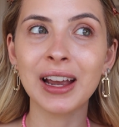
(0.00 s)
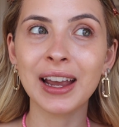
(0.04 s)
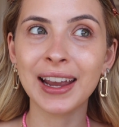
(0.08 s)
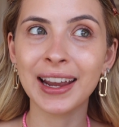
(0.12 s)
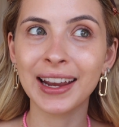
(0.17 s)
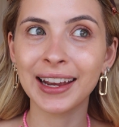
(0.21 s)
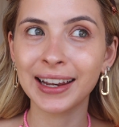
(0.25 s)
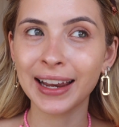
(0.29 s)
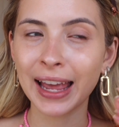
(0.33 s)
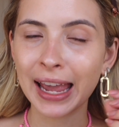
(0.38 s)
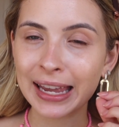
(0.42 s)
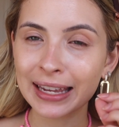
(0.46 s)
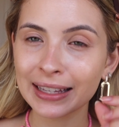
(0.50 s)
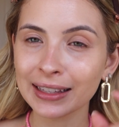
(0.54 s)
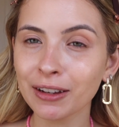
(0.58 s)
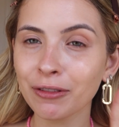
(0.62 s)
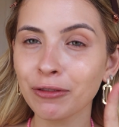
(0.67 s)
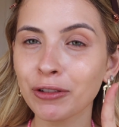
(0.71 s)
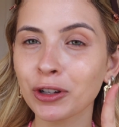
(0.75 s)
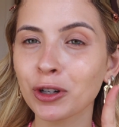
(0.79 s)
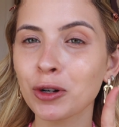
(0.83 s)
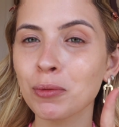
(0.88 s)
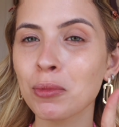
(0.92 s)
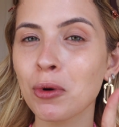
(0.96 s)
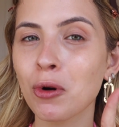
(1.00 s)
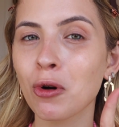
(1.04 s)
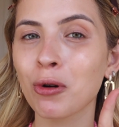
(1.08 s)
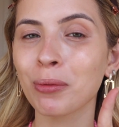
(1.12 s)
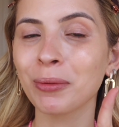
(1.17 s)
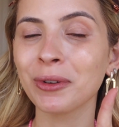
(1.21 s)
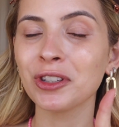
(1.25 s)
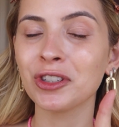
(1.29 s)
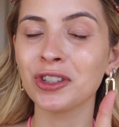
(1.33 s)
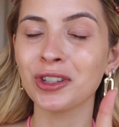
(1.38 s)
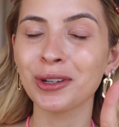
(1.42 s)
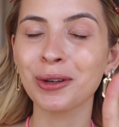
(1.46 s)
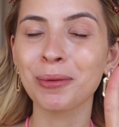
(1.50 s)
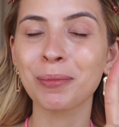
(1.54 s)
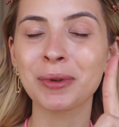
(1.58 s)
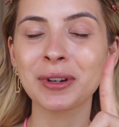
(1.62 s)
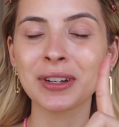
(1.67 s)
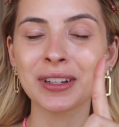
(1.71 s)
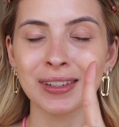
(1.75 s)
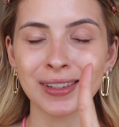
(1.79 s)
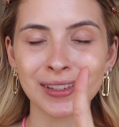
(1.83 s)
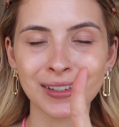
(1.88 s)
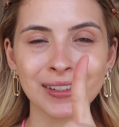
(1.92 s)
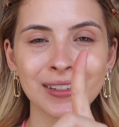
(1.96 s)
Ele ainda fica um pouco umidinho,
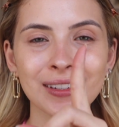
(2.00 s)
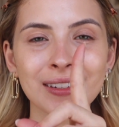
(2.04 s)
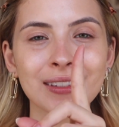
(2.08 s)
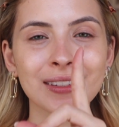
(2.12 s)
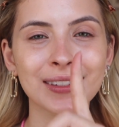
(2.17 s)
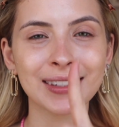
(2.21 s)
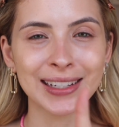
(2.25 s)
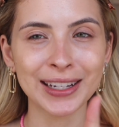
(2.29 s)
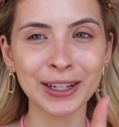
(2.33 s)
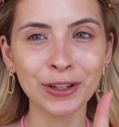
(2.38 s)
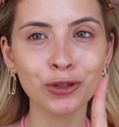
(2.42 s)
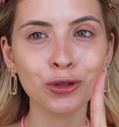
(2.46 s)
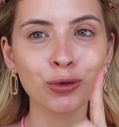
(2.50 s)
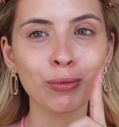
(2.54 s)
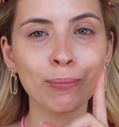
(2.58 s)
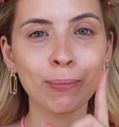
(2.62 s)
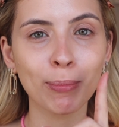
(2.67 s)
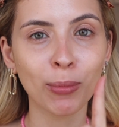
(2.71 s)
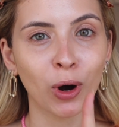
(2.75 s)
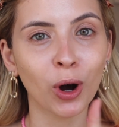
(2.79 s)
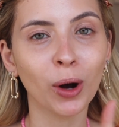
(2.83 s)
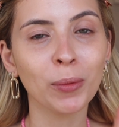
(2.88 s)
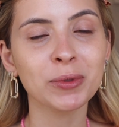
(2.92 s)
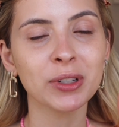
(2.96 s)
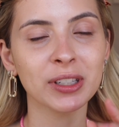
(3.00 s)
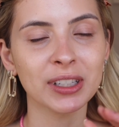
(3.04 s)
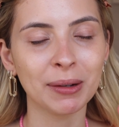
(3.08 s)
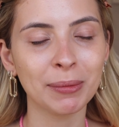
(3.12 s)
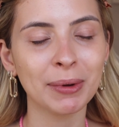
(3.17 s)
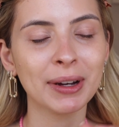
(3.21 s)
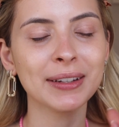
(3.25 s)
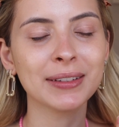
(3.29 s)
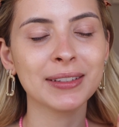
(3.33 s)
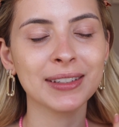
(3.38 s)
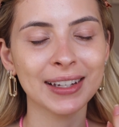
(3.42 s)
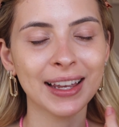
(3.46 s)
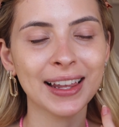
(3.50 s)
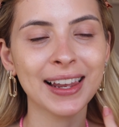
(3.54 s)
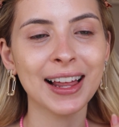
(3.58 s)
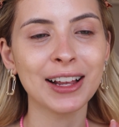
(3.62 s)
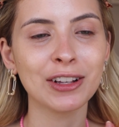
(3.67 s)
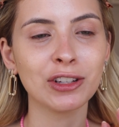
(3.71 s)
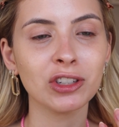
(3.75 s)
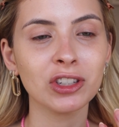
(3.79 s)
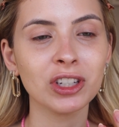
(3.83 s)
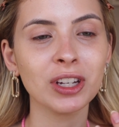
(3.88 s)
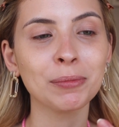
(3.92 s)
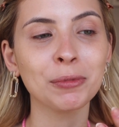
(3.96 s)
precisa sim de um pop, dá uma
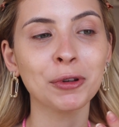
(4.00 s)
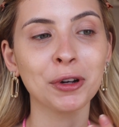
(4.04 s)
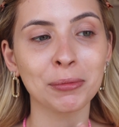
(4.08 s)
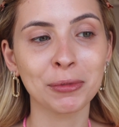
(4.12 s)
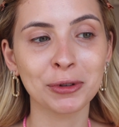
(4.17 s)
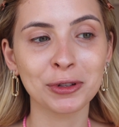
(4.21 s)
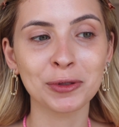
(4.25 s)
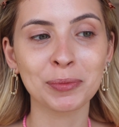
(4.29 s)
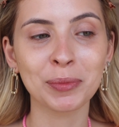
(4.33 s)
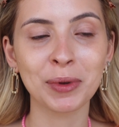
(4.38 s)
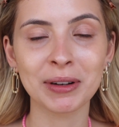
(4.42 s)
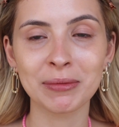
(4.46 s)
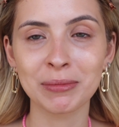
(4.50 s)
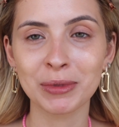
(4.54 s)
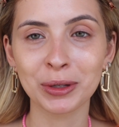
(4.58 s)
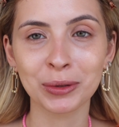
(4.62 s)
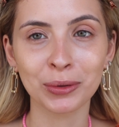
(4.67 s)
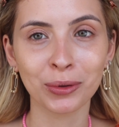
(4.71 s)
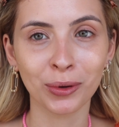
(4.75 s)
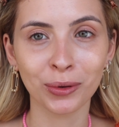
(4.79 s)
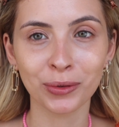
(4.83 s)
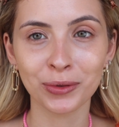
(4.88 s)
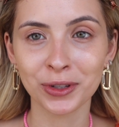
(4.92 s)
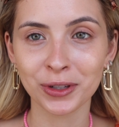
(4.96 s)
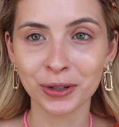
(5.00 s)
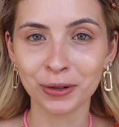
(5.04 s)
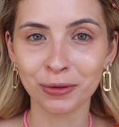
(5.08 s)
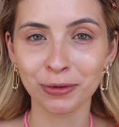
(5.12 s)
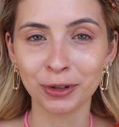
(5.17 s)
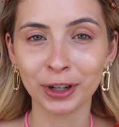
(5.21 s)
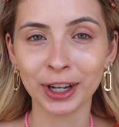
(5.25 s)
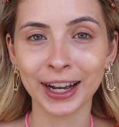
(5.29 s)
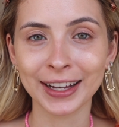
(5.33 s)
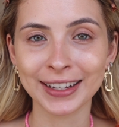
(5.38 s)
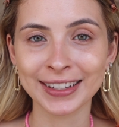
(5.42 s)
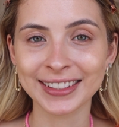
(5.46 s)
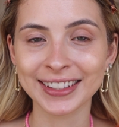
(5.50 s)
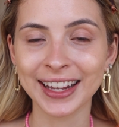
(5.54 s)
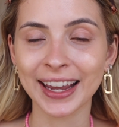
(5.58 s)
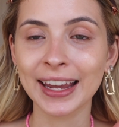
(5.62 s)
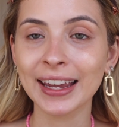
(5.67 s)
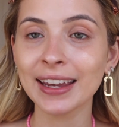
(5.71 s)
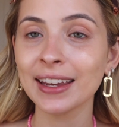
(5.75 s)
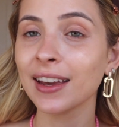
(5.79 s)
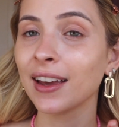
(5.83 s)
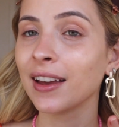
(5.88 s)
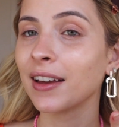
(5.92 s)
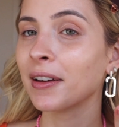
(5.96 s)
seladinha, pelo menos pra mim eu não consigo ficar
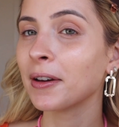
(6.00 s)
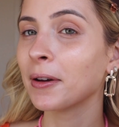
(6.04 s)
sem.